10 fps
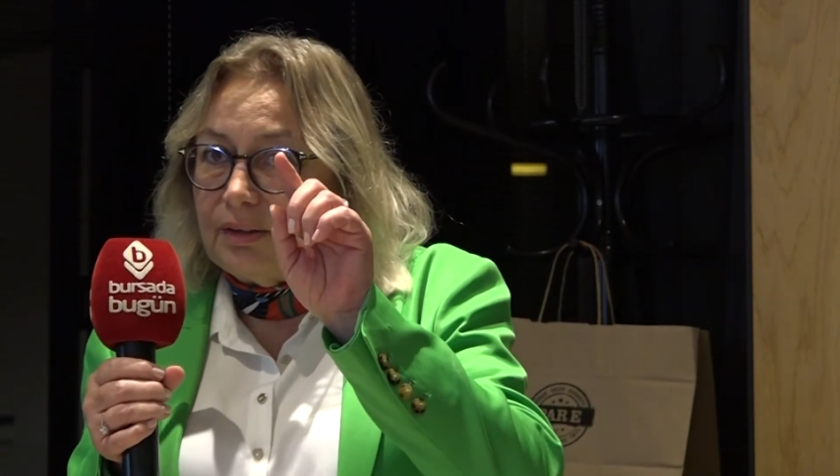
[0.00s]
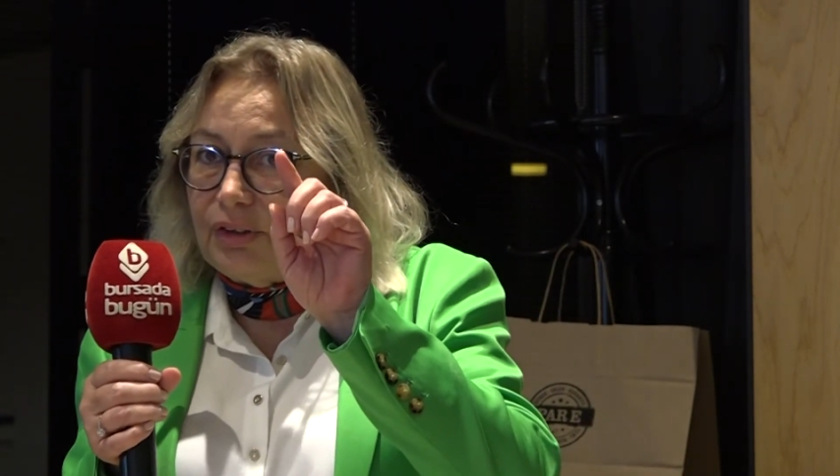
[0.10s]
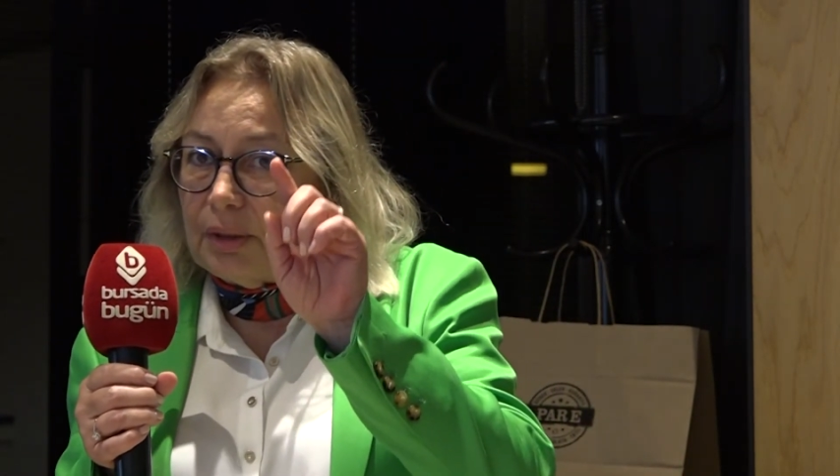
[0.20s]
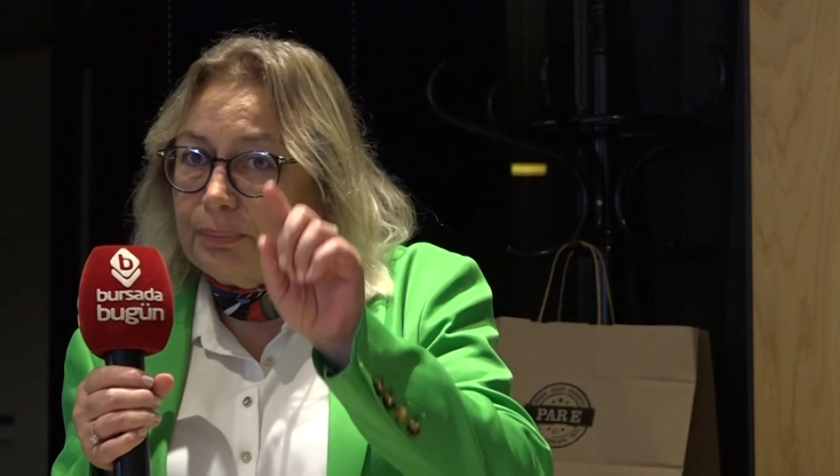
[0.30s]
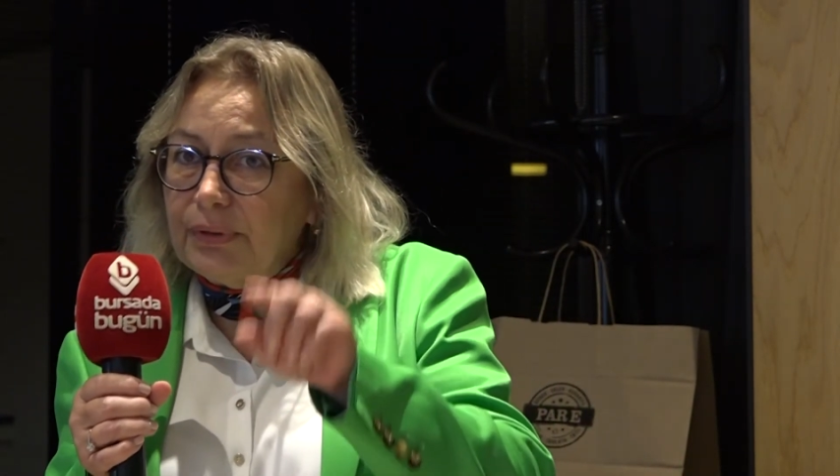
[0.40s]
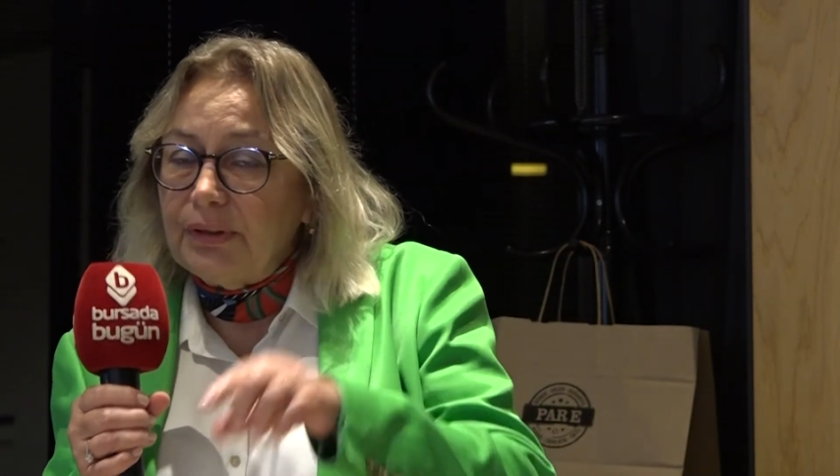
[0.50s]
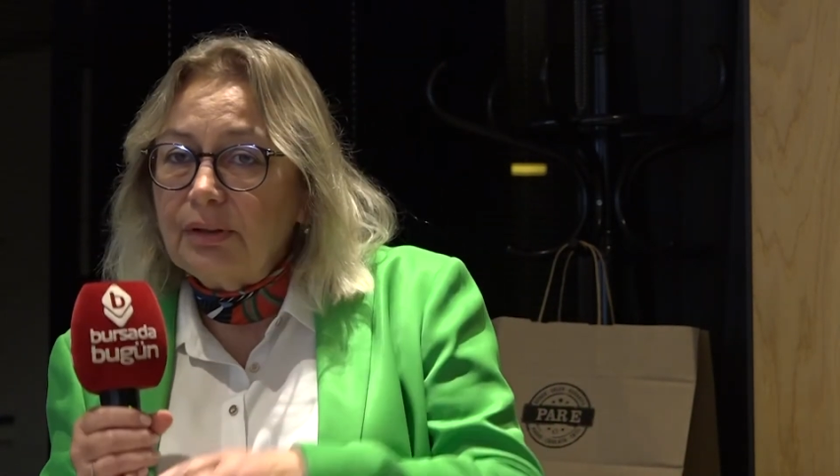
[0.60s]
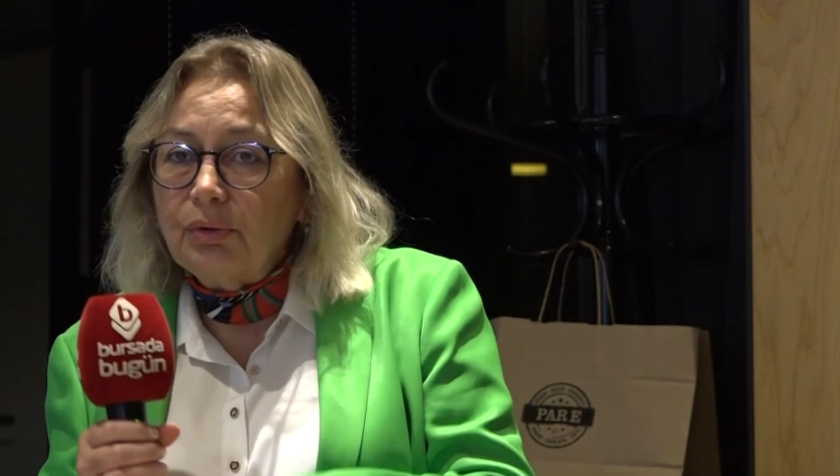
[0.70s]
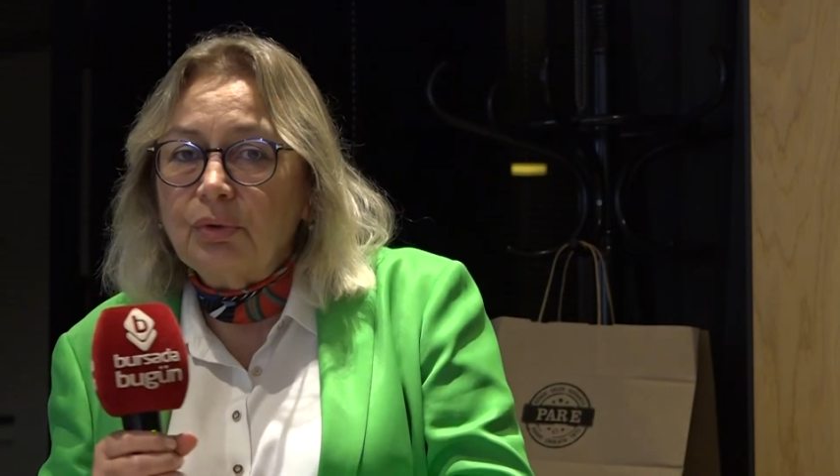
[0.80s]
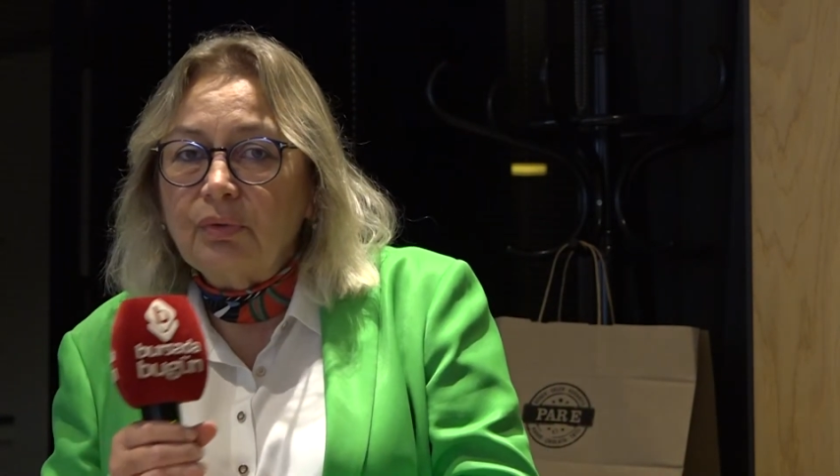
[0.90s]

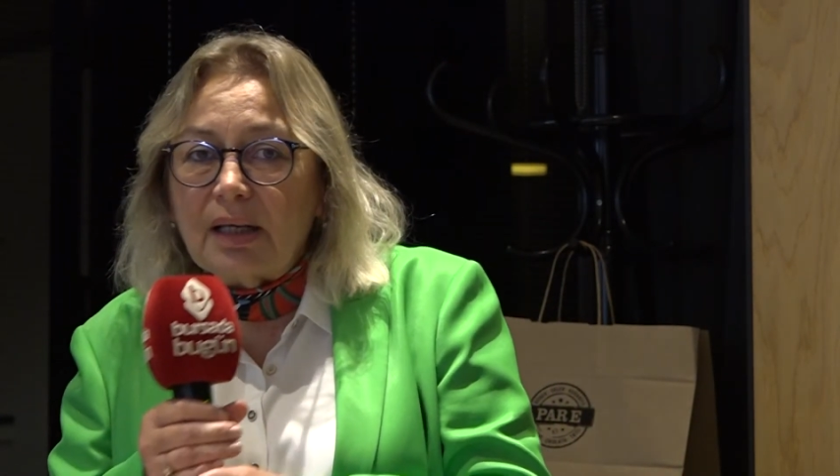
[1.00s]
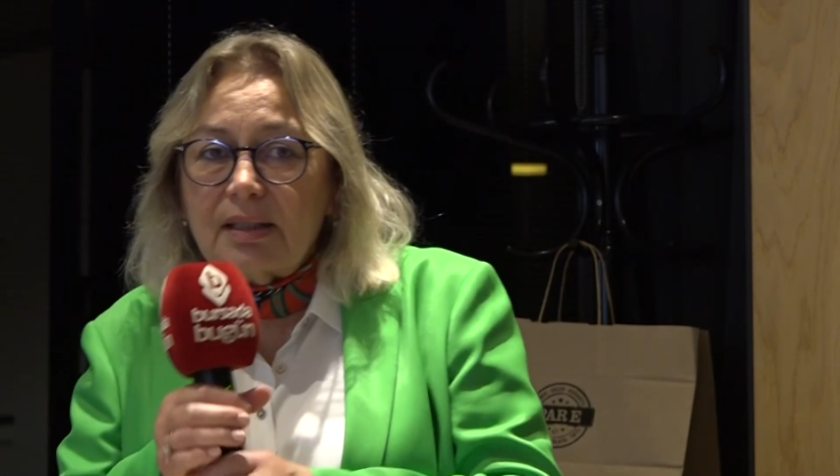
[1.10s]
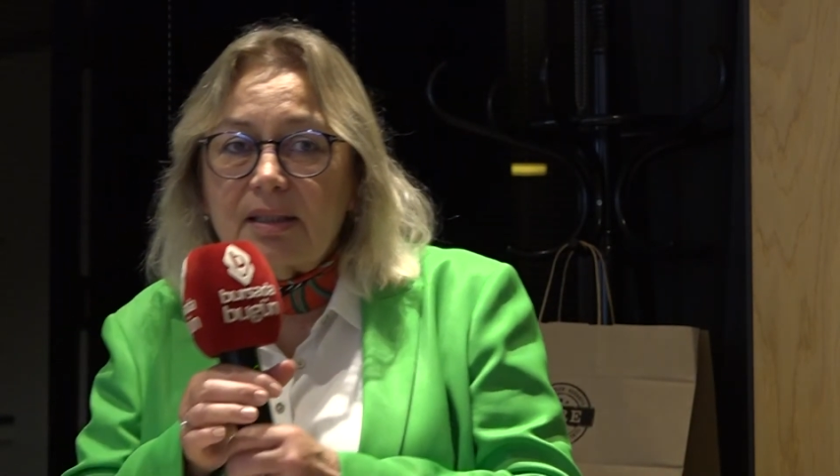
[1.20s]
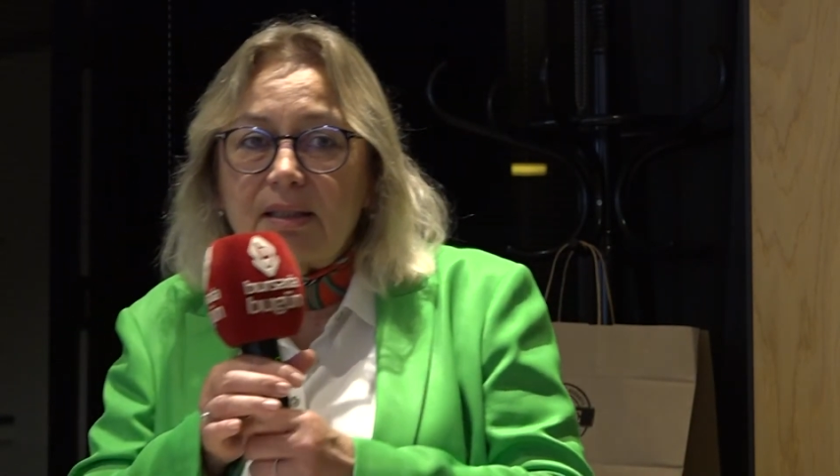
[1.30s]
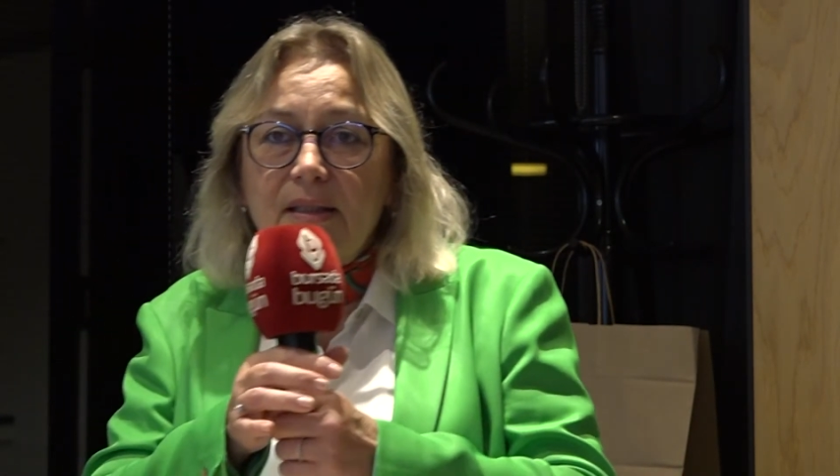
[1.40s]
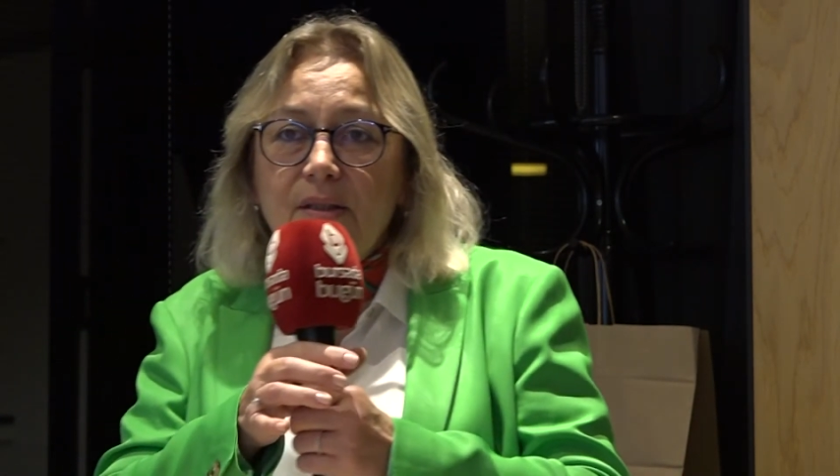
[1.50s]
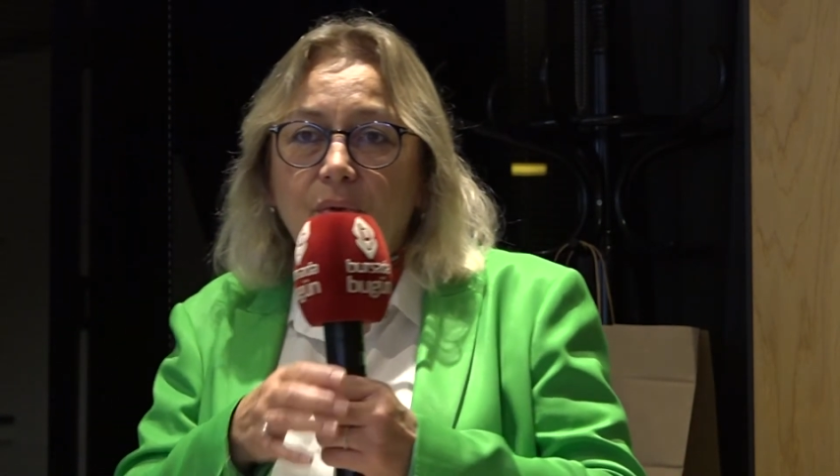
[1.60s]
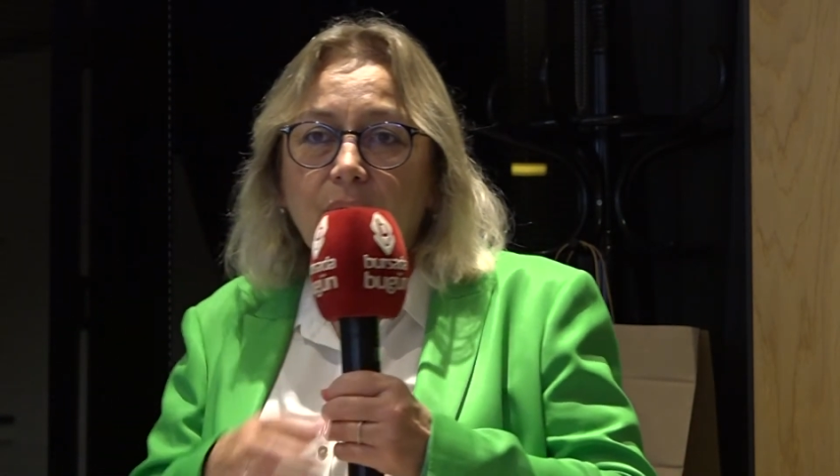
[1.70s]
yapıyı güvensiz